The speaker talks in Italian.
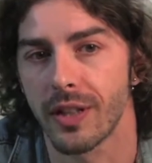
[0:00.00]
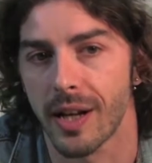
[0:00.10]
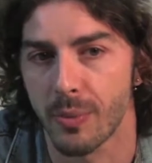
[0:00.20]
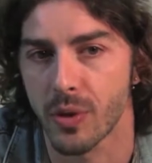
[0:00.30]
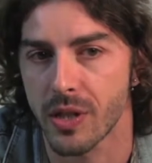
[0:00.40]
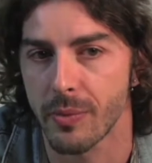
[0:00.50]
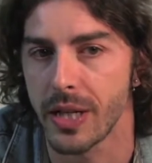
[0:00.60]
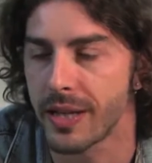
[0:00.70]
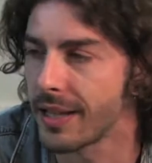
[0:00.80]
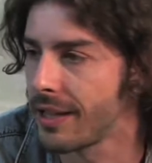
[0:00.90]
la
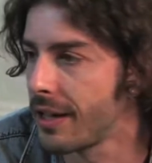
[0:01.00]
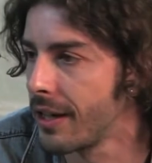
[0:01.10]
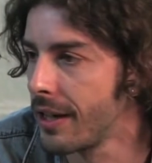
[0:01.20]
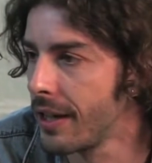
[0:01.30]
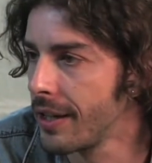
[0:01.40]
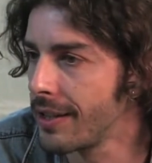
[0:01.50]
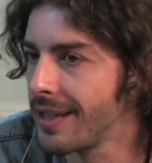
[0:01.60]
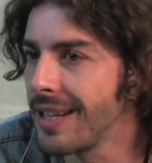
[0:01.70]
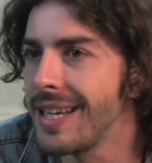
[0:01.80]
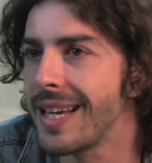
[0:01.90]
possibilità di, di
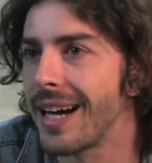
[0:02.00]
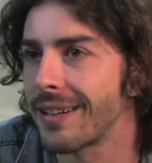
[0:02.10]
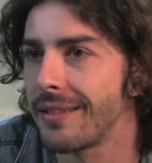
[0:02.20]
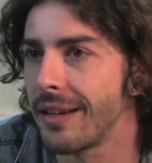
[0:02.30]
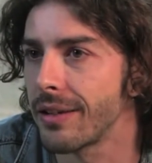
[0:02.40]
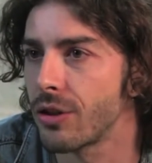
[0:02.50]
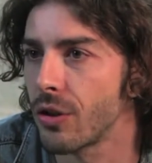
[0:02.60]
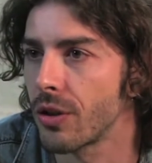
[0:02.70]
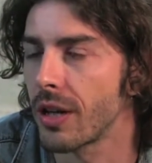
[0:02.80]
dedicarti a ciò,